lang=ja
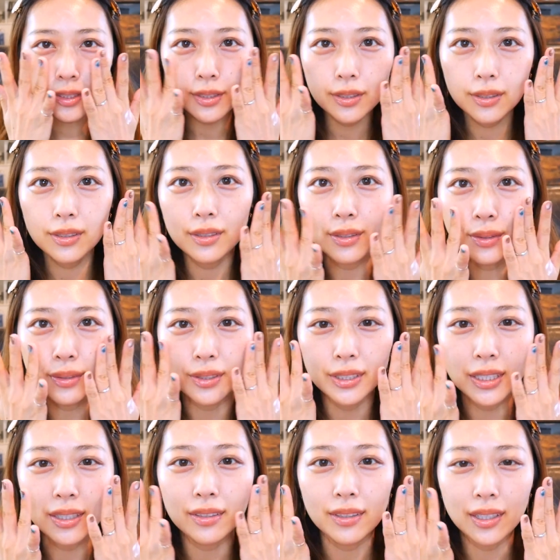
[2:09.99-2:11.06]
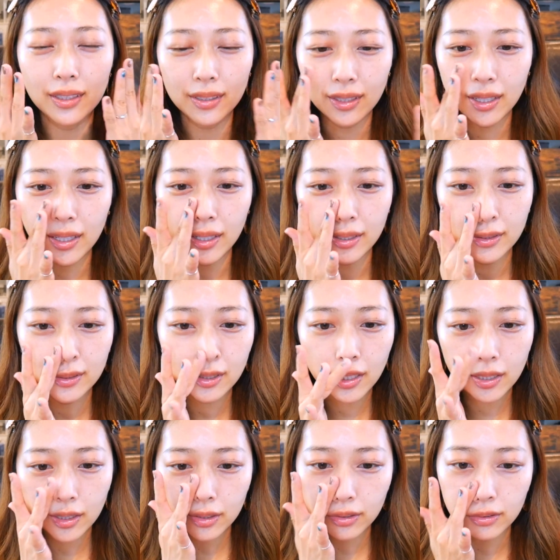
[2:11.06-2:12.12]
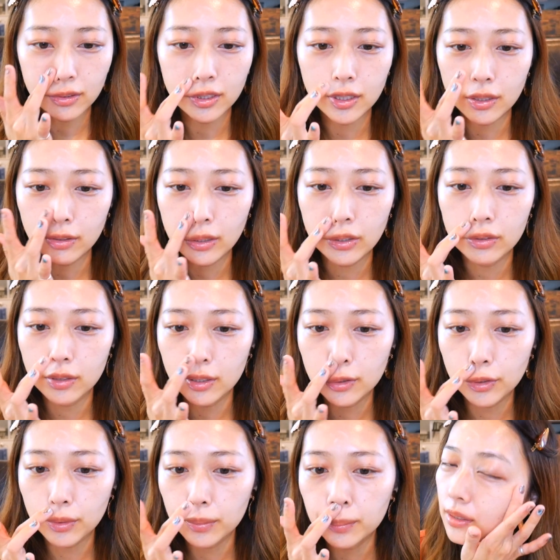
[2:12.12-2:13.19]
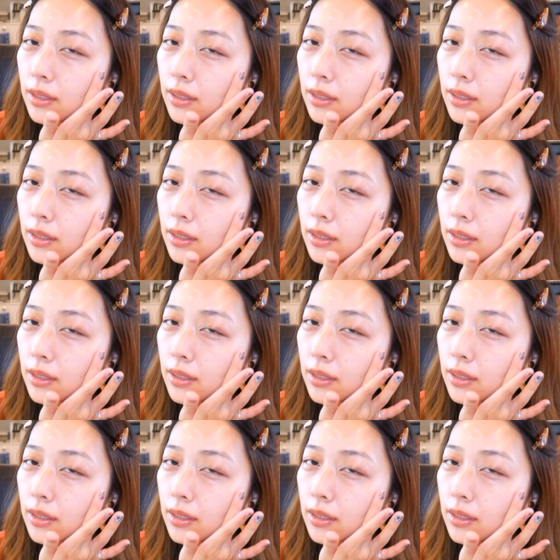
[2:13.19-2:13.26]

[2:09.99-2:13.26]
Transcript: つるんとしてくれて崩れにくくしてくれるんですよ